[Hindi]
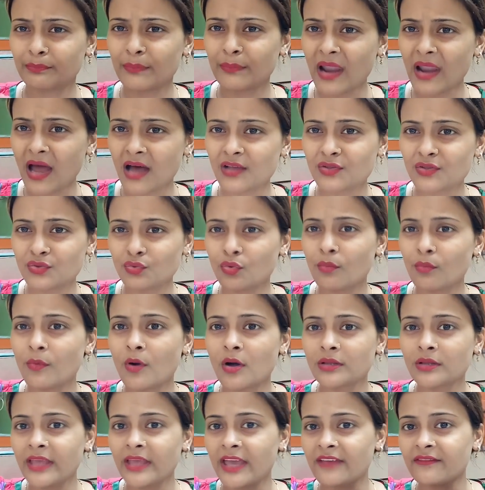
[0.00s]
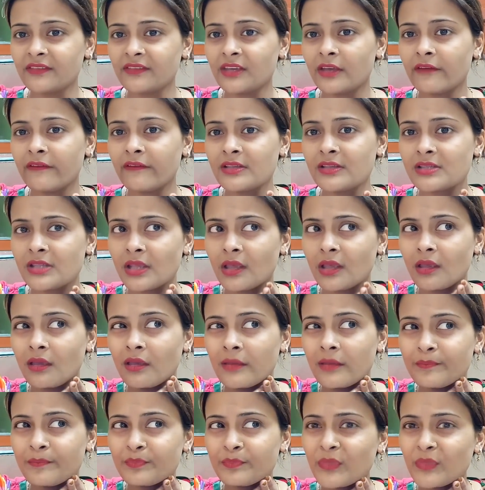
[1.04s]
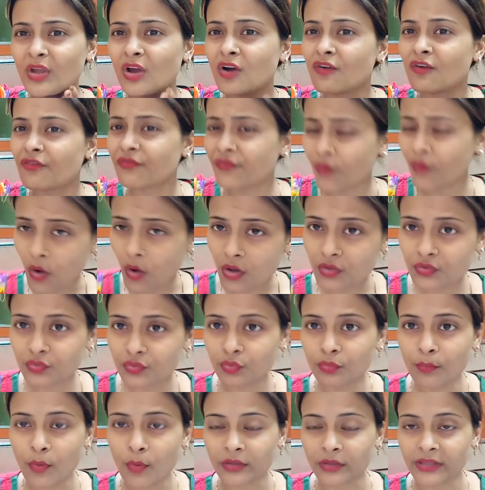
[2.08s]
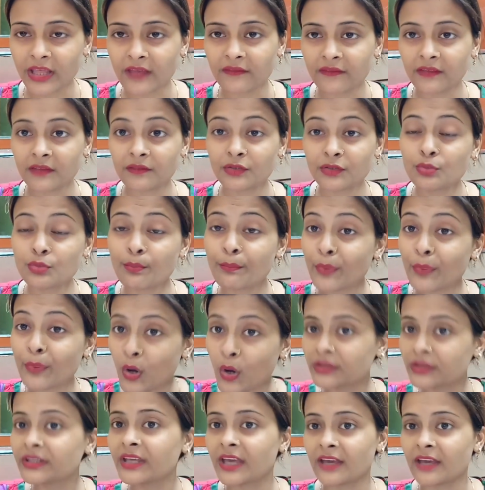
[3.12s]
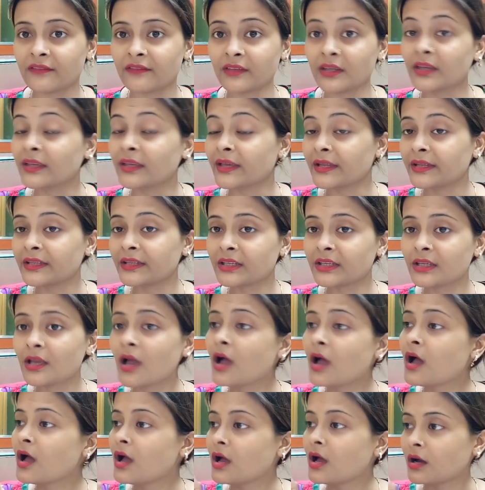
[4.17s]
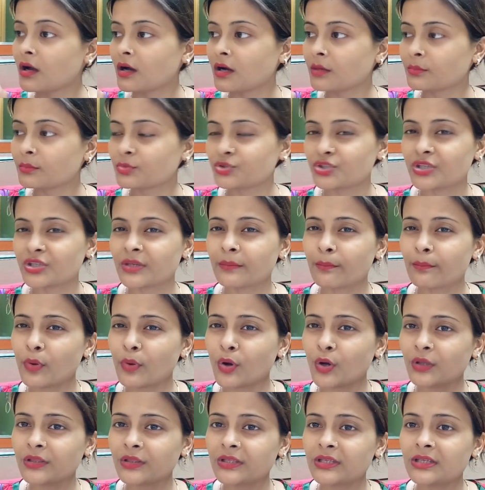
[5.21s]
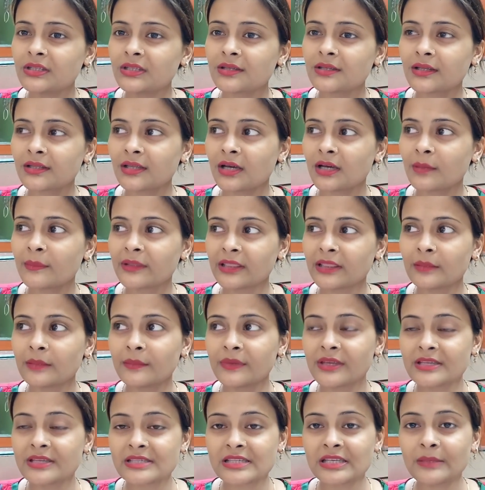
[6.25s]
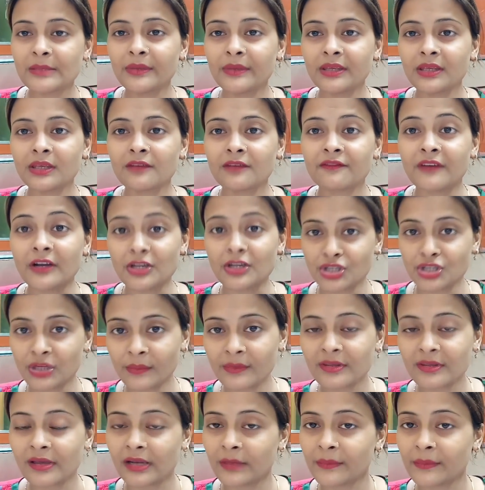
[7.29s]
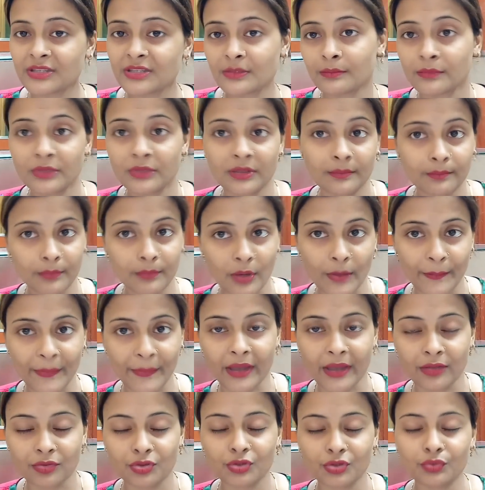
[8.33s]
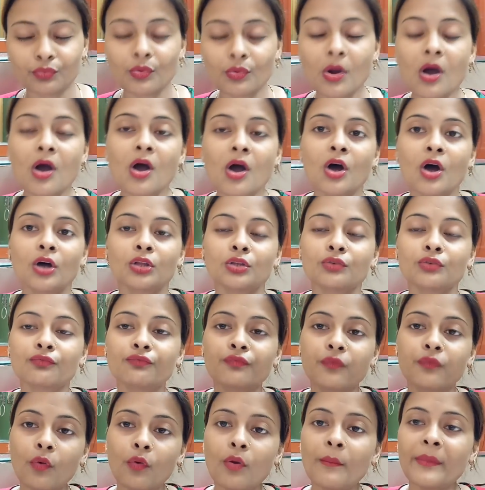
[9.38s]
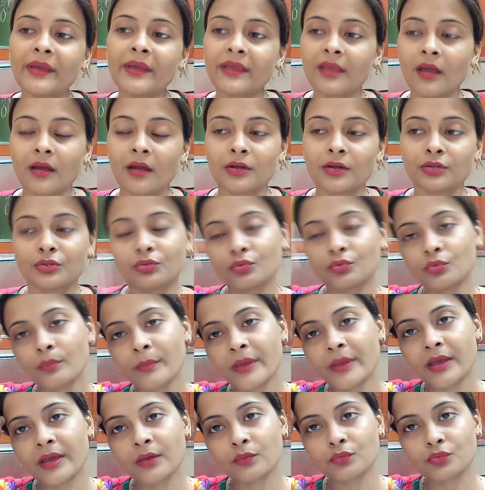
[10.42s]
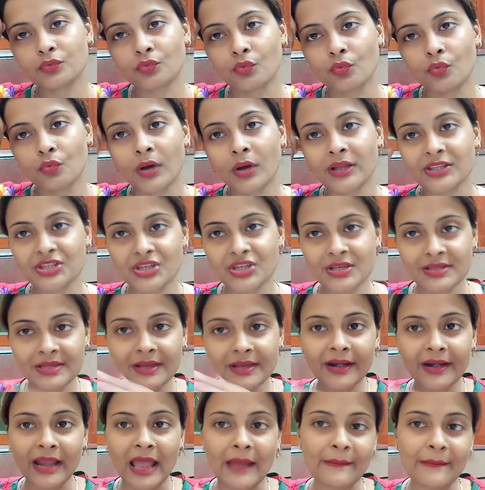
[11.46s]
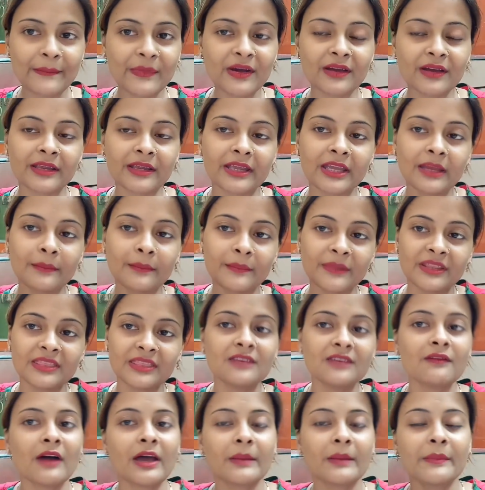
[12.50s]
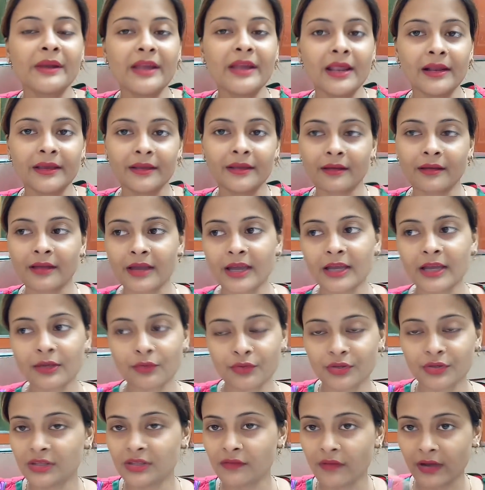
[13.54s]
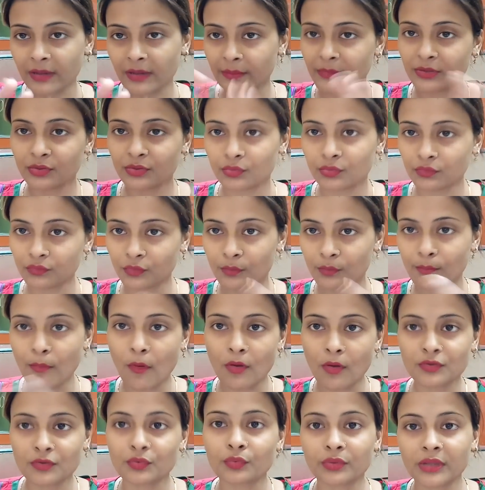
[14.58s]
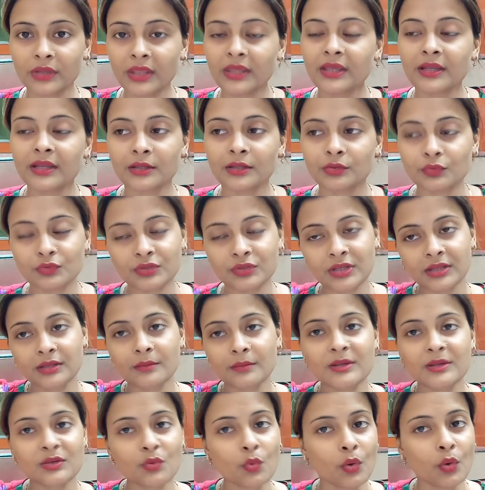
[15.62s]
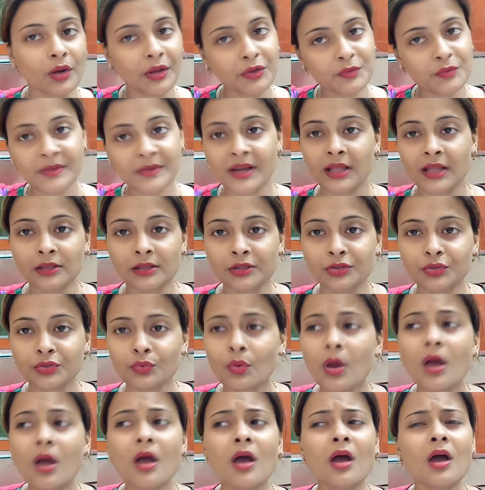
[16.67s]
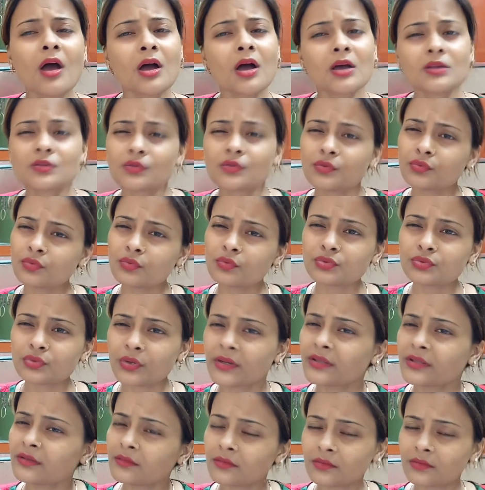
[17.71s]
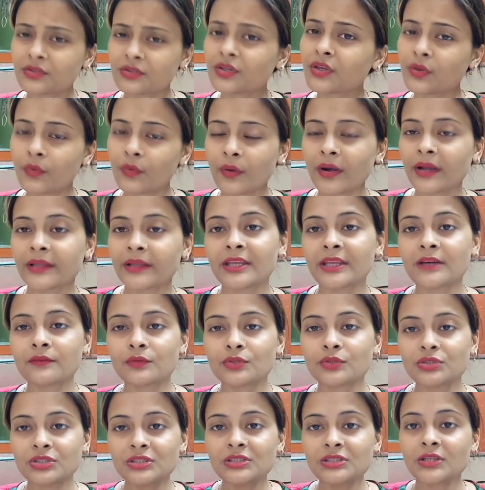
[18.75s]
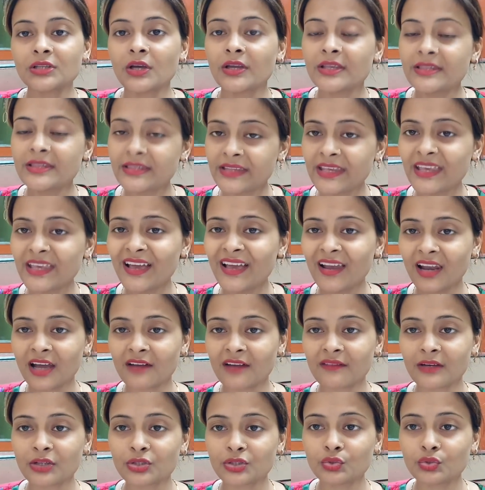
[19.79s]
प्लाज़ो बहुत हैवी हैवी से हैं फ्रॉक सूट बहुत हैवी है जो बहुत ही हैवी है यानी कि आ, मुझे बहुत ही ज़्यादा मतलब किसी भी फंक्शन में जाने पे जब मैं पहनती हूँ तो वो मैं क्या करती हूँ मैं उसको अच्छे से रैप करके मैं दीवार में डाल के रखा है क्योंकि दीवार में तो वो बॉक्स होते ही है ना तो उसके अंदर मैं खुल के उसमें डाल देती हूँ सो यू नो थोड़ी सिक्योर रहता है वो चीज़ इसके अलावा